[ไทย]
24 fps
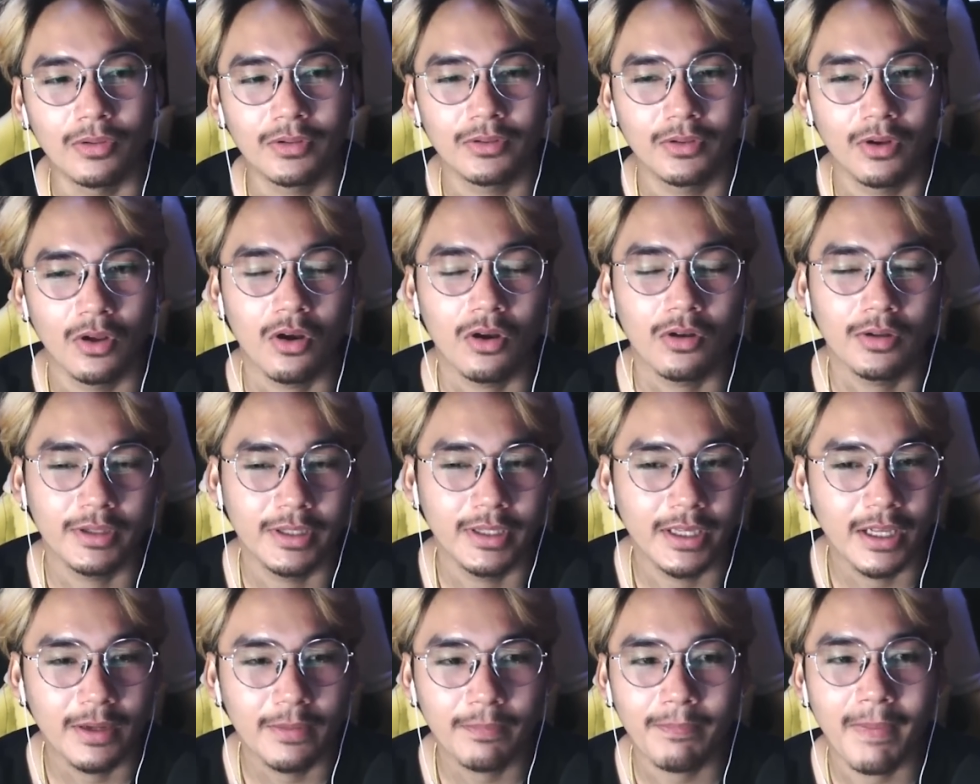เนาะ
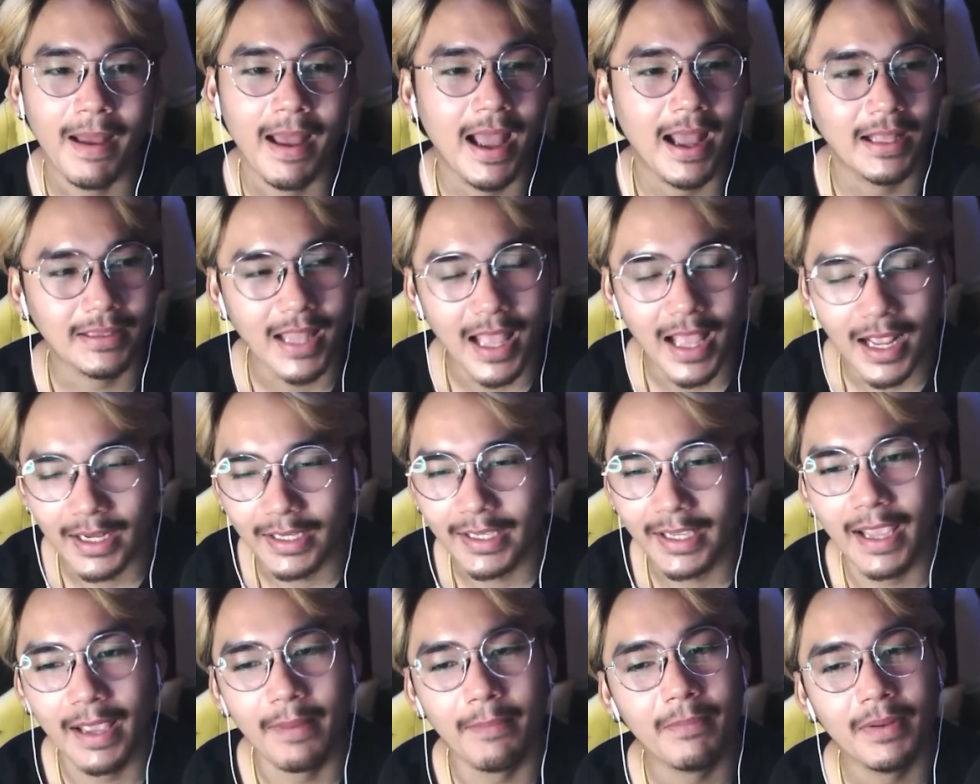เดินป่าตั้งแค
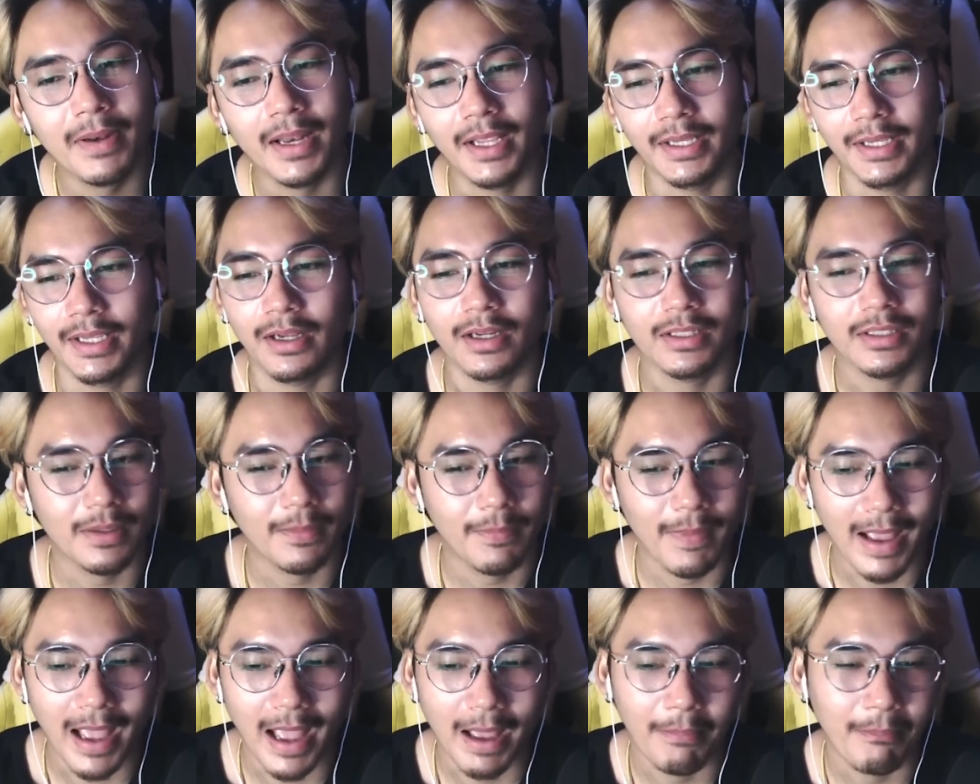มป์อะไรเงี้ยก็จะ
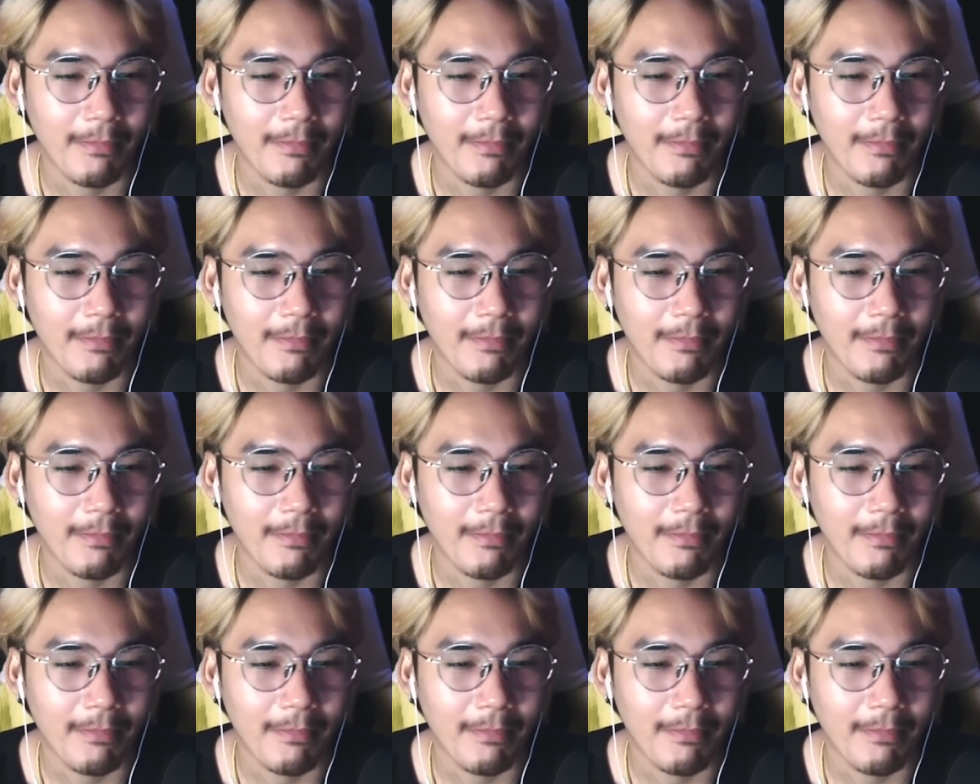พา